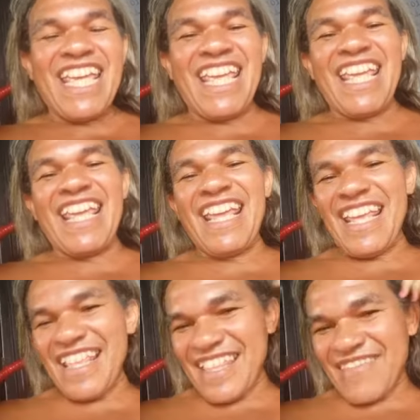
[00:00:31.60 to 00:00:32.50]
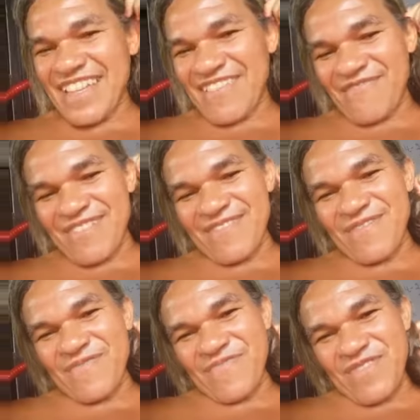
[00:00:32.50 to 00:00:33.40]
então é
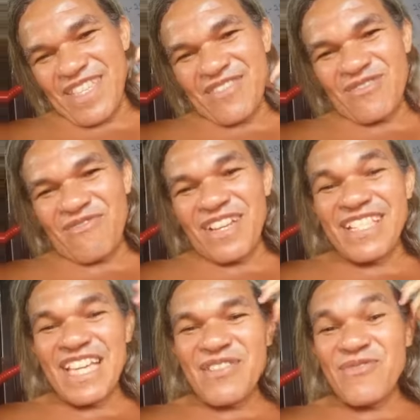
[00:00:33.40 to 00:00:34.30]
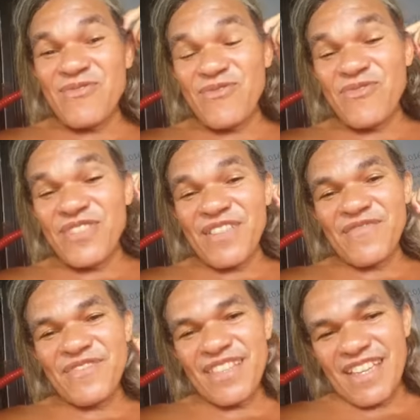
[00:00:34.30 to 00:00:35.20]
bom. Menina, eu tô ficando é
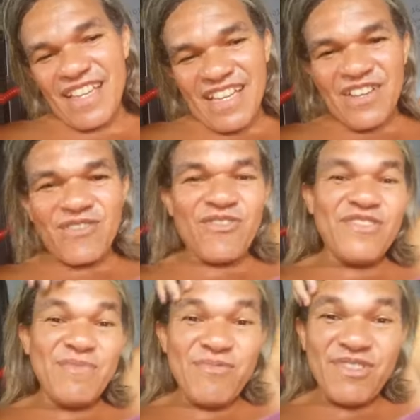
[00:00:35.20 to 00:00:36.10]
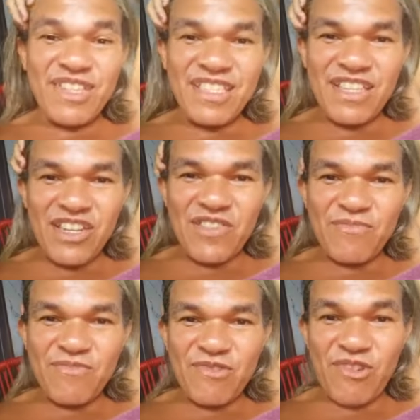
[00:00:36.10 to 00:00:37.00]
gorda. Gorda e bonita,
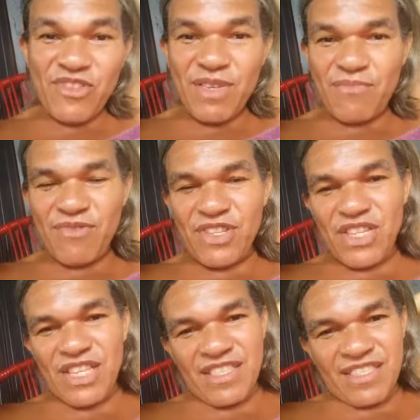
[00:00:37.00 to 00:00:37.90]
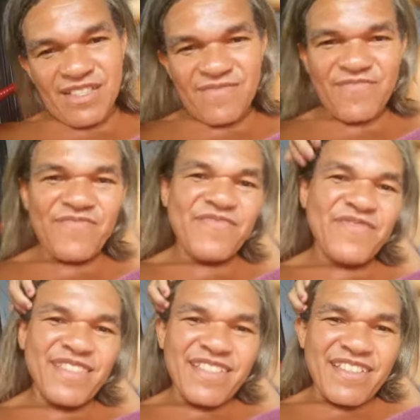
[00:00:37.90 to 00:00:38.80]
gorda e bonita.
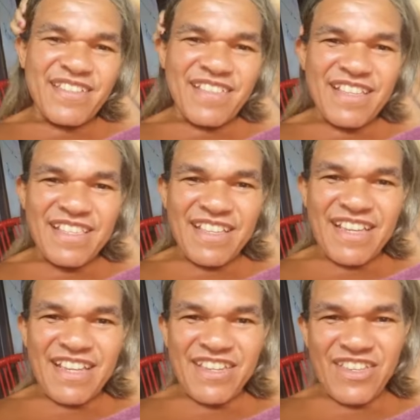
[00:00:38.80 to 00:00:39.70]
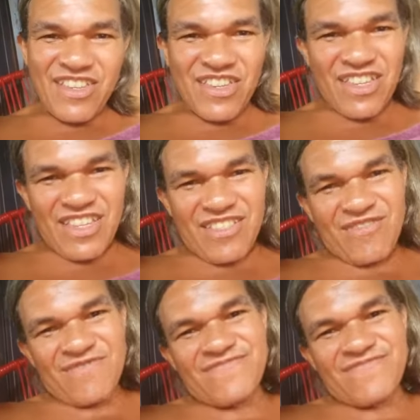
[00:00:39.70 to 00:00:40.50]
É deste jeito.